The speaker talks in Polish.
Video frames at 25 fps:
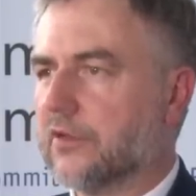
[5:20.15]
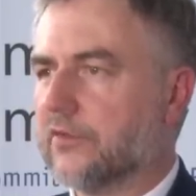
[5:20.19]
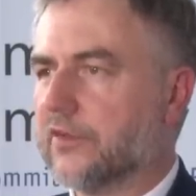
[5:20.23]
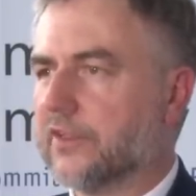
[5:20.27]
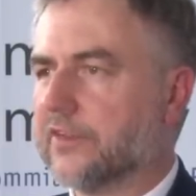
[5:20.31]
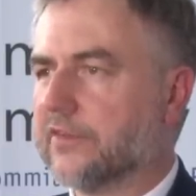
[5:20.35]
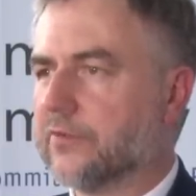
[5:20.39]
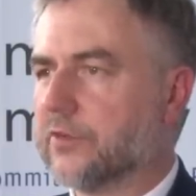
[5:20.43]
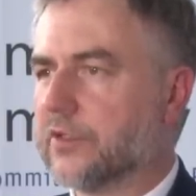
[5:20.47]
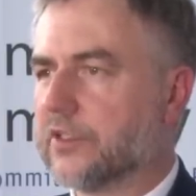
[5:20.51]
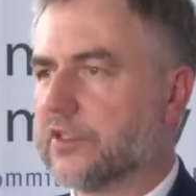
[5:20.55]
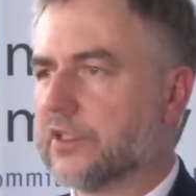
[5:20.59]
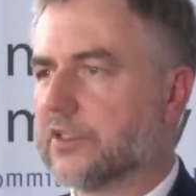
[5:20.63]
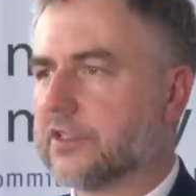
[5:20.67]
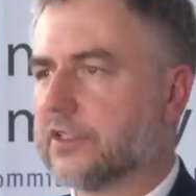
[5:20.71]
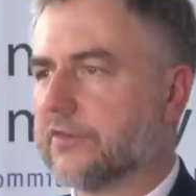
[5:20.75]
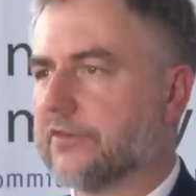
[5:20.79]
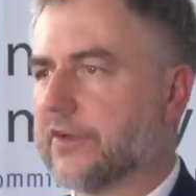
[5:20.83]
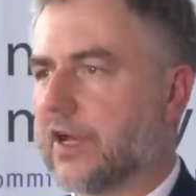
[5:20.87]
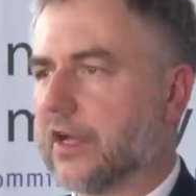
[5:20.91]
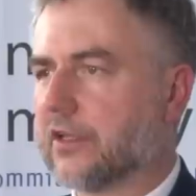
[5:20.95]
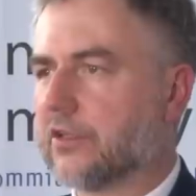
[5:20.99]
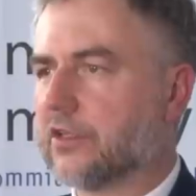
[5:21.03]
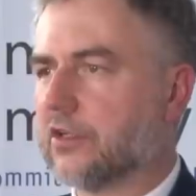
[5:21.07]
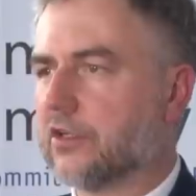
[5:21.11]
Więc myślę, że
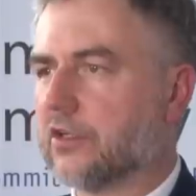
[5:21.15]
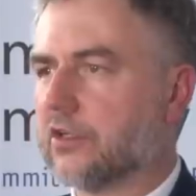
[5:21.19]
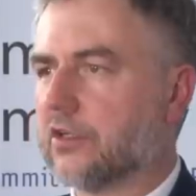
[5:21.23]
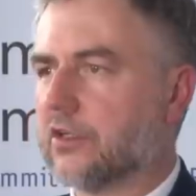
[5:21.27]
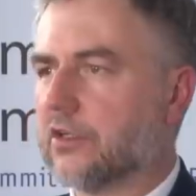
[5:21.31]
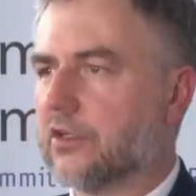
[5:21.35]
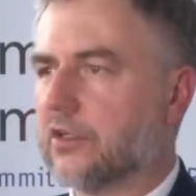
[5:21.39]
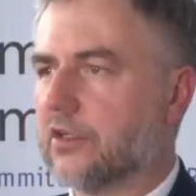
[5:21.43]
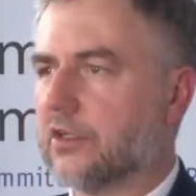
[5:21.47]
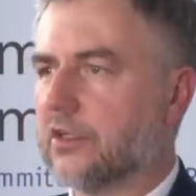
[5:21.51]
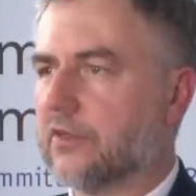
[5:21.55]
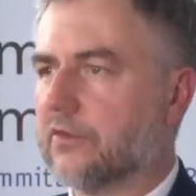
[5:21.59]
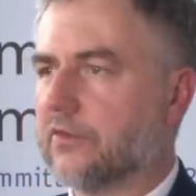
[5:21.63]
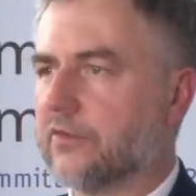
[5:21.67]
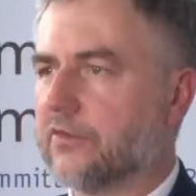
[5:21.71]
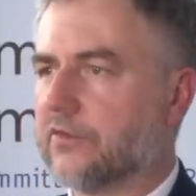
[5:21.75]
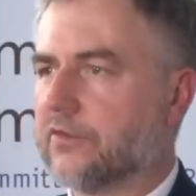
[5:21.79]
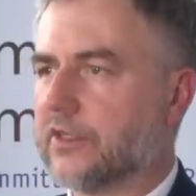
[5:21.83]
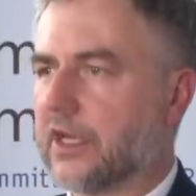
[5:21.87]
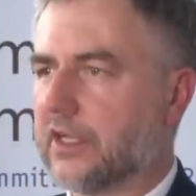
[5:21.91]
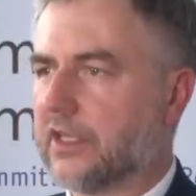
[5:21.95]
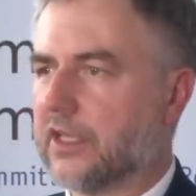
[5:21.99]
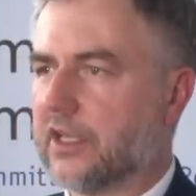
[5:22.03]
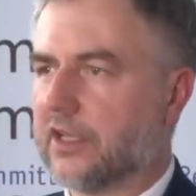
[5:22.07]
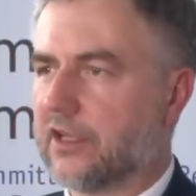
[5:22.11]
warto w
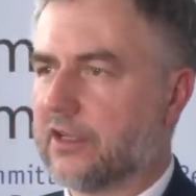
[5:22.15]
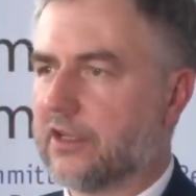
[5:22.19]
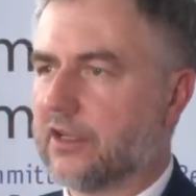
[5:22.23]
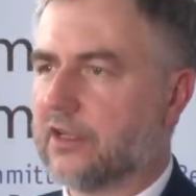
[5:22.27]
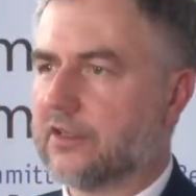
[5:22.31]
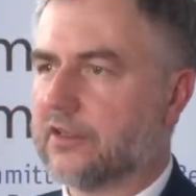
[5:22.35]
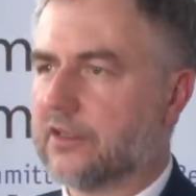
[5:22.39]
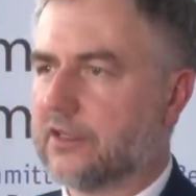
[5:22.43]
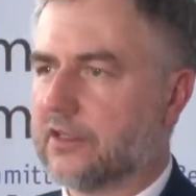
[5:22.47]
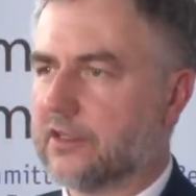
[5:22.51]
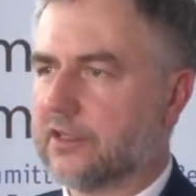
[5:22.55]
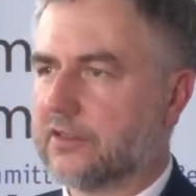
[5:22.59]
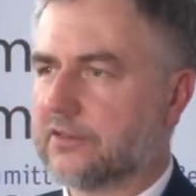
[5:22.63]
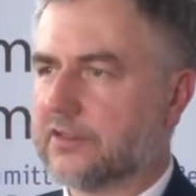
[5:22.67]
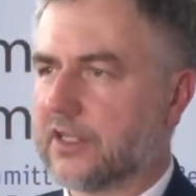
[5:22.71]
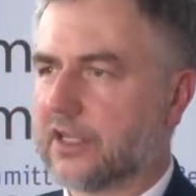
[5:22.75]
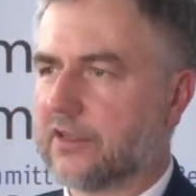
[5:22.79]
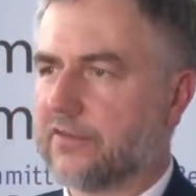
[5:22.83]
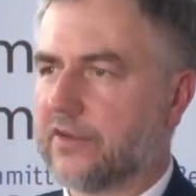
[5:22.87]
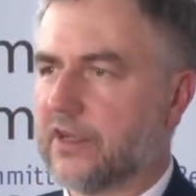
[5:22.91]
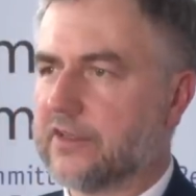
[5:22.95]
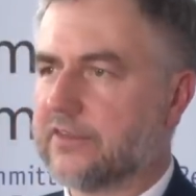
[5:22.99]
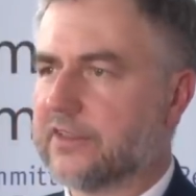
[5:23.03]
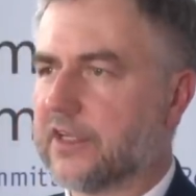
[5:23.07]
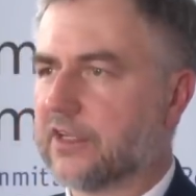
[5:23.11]
takich
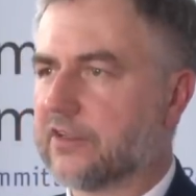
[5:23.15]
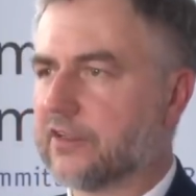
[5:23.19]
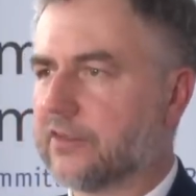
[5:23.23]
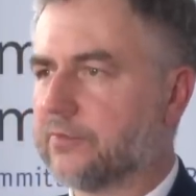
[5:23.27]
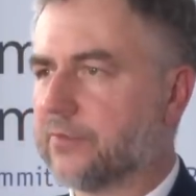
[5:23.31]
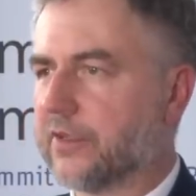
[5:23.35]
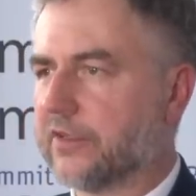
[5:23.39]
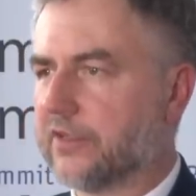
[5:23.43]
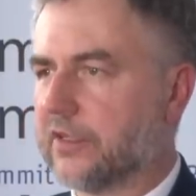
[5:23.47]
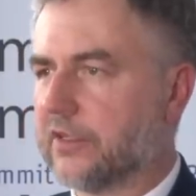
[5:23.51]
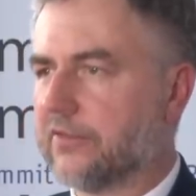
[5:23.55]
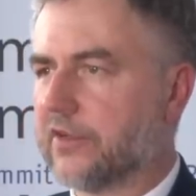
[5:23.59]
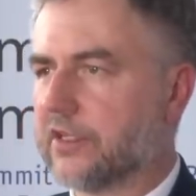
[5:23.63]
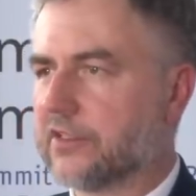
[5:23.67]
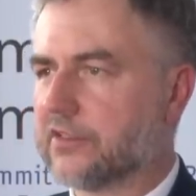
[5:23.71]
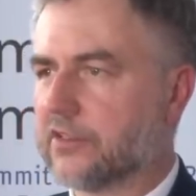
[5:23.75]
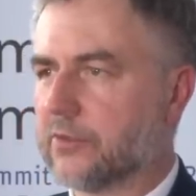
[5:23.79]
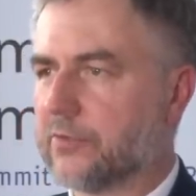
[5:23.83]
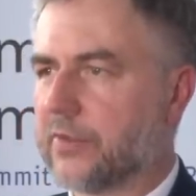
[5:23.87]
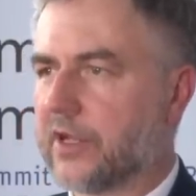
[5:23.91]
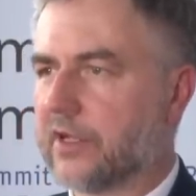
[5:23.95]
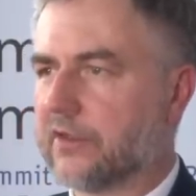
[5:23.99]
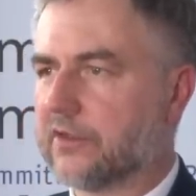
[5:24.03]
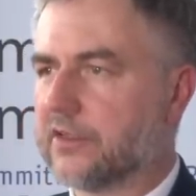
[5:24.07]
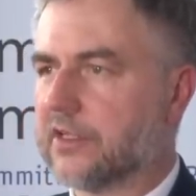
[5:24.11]
sekwencjach rozpatrywać
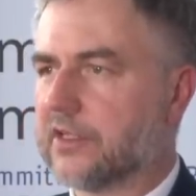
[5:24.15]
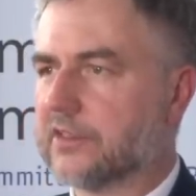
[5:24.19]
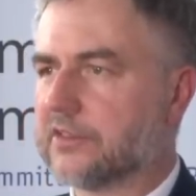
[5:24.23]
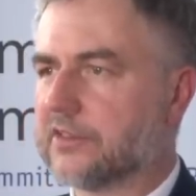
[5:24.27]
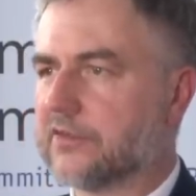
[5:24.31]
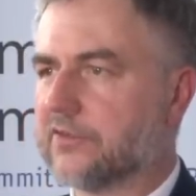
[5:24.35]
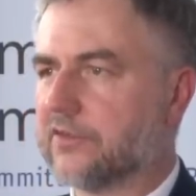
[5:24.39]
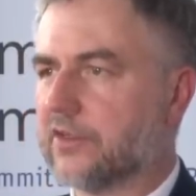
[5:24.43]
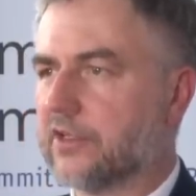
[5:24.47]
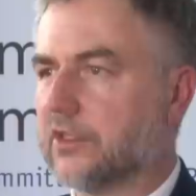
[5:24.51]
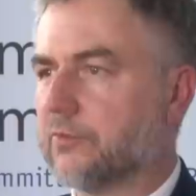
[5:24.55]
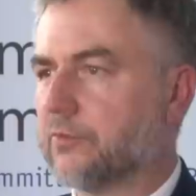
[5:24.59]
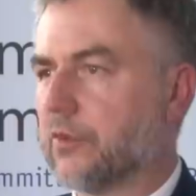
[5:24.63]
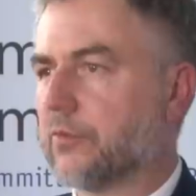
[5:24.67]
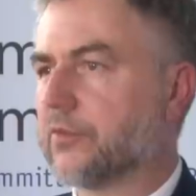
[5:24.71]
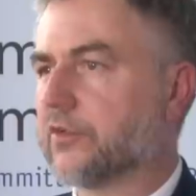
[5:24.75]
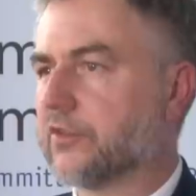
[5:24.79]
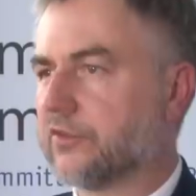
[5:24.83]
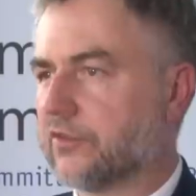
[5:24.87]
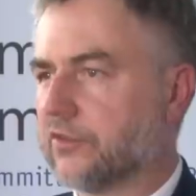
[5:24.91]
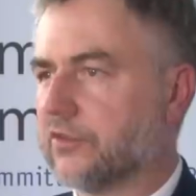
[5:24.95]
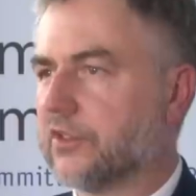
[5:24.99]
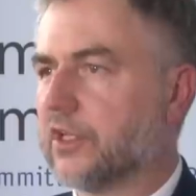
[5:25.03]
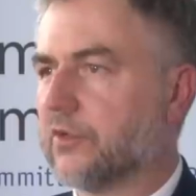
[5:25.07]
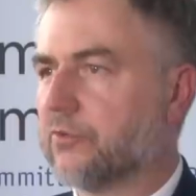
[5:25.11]
to partnerstwo i po
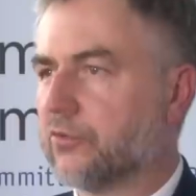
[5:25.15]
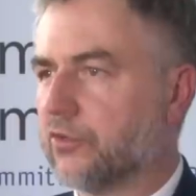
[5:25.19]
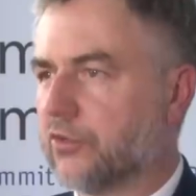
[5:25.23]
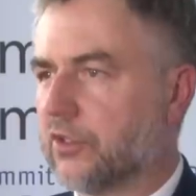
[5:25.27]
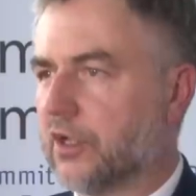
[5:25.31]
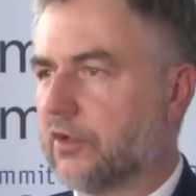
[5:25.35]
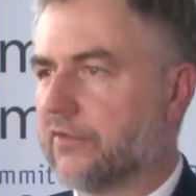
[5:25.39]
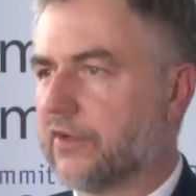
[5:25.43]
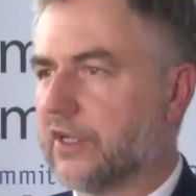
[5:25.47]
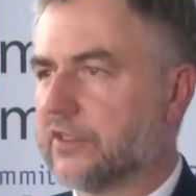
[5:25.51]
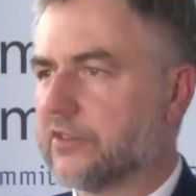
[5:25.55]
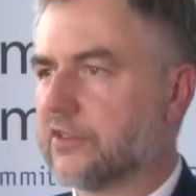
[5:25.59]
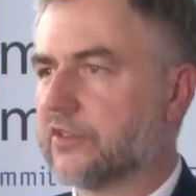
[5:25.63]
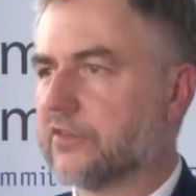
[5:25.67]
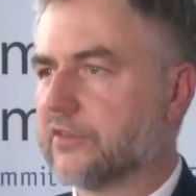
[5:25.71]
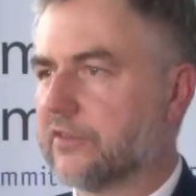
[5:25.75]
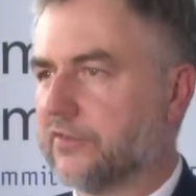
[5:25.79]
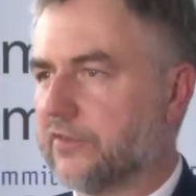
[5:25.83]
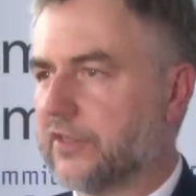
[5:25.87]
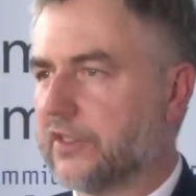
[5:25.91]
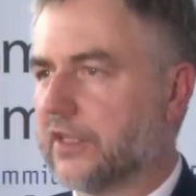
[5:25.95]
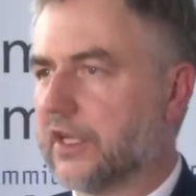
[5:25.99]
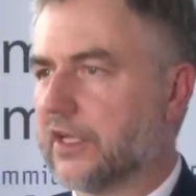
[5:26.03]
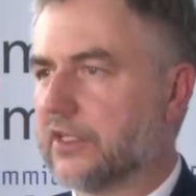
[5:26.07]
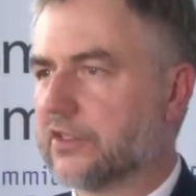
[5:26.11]
prostu je budować,
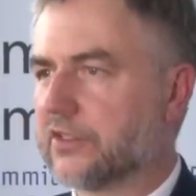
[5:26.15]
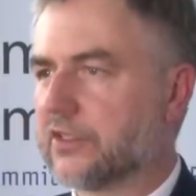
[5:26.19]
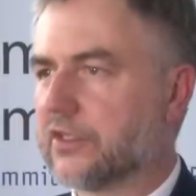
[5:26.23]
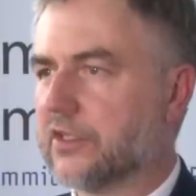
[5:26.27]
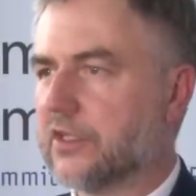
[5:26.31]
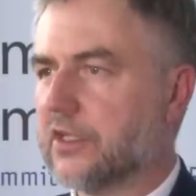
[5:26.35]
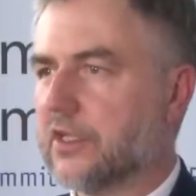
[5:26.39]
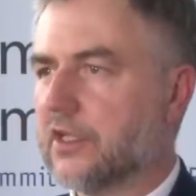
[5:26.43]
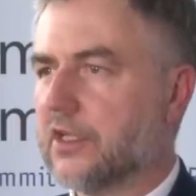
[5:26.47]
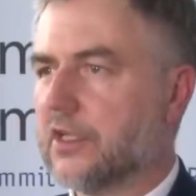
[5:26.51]
rozwijać.